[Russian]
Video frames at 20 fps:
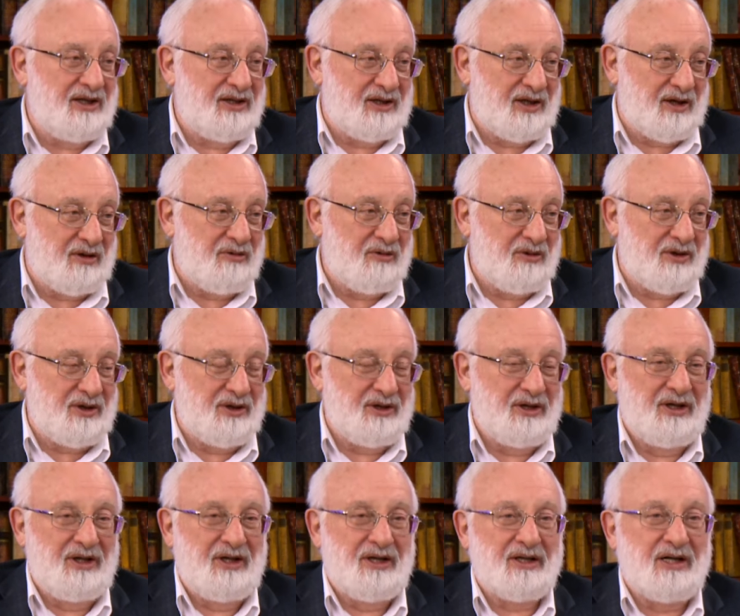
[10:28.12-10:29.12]
день
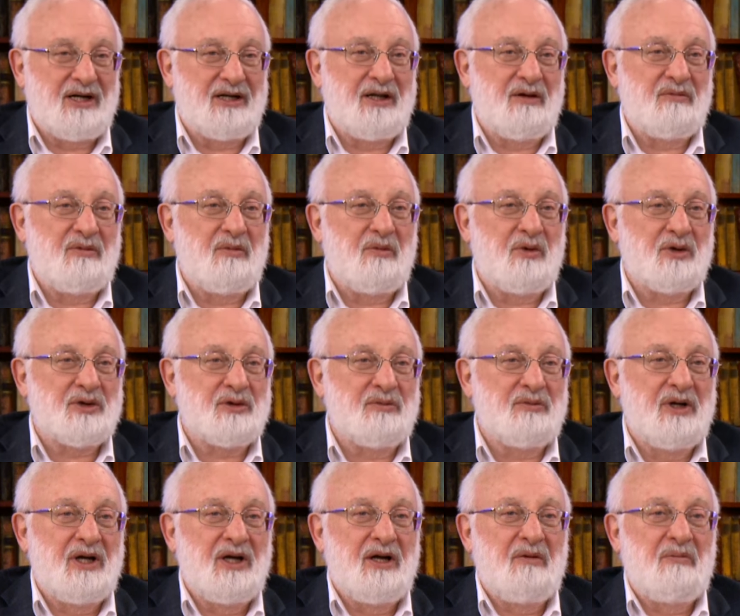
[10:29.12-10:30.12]
такой, когда мы
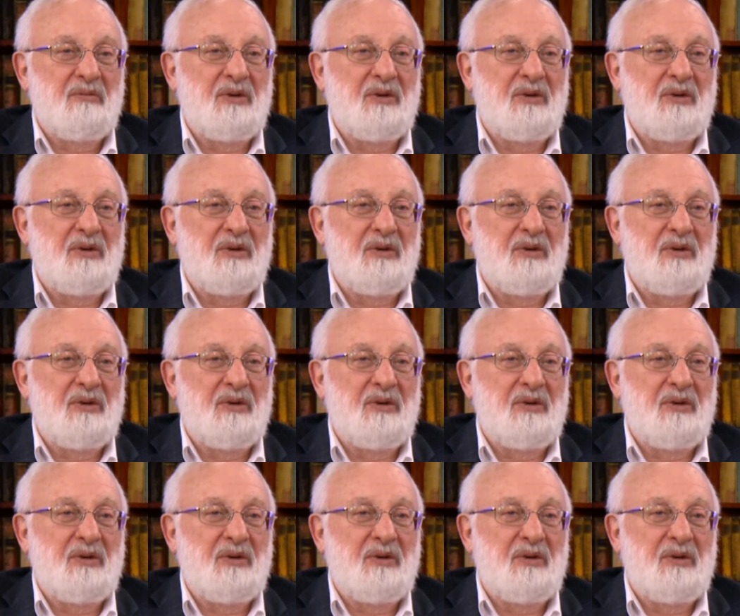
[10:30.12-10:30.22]
можем,